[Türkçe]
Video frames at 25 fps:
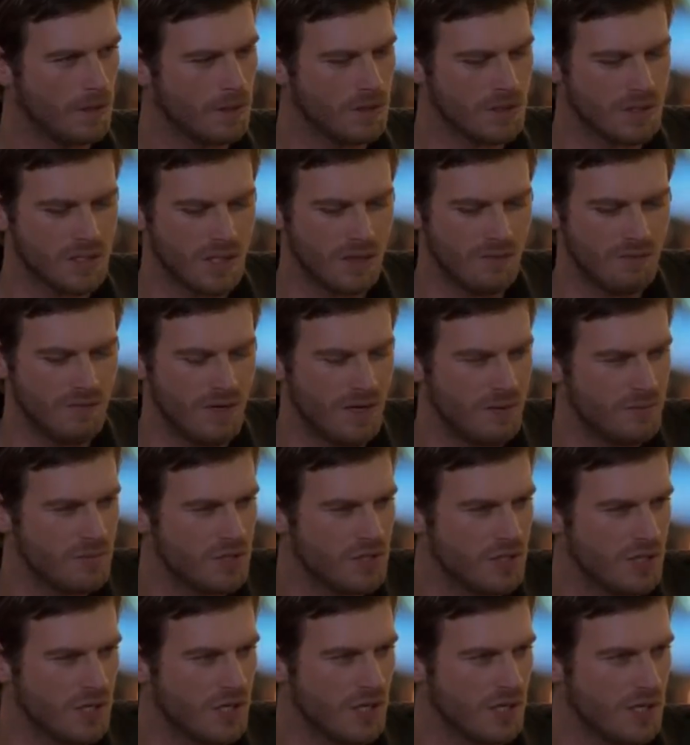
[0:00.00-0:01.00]
Kız tam
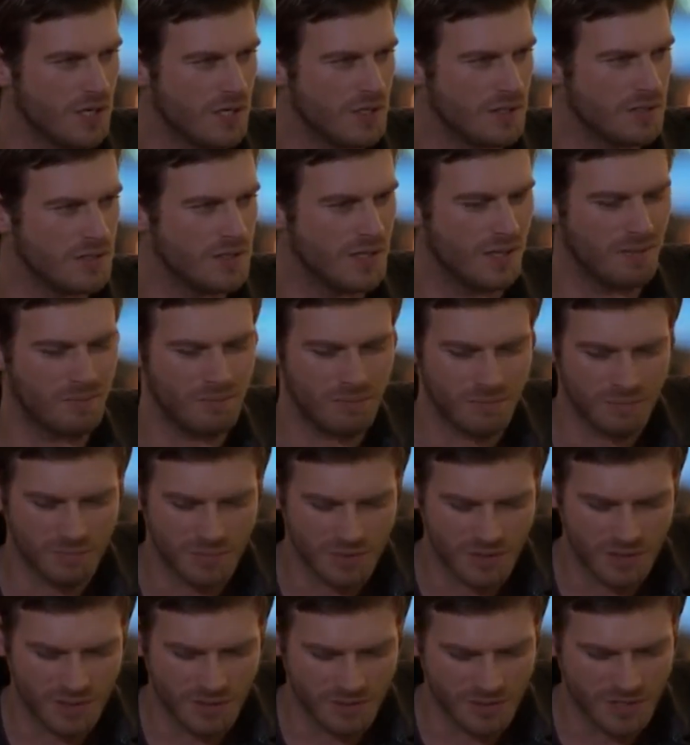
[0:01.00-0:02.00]
vermişti kararını. Tam
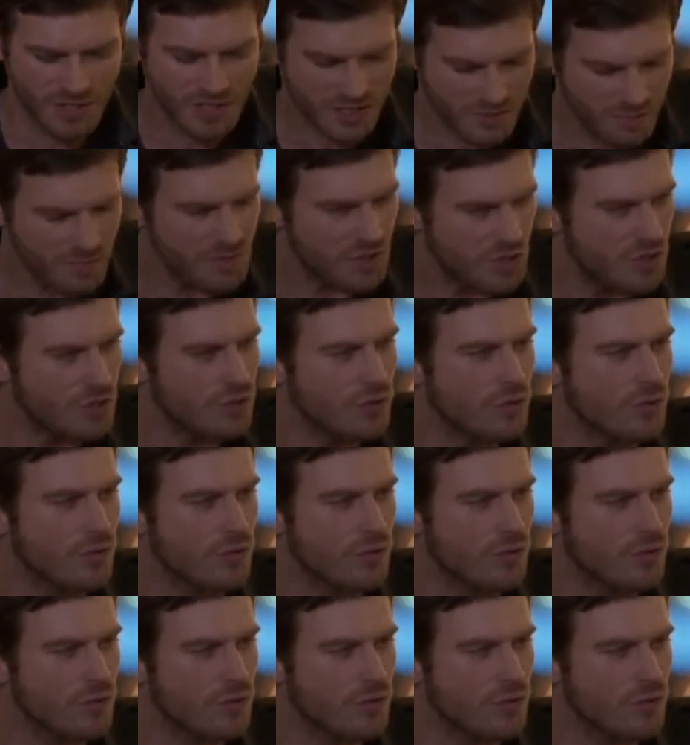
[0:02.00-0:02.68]
çizmişti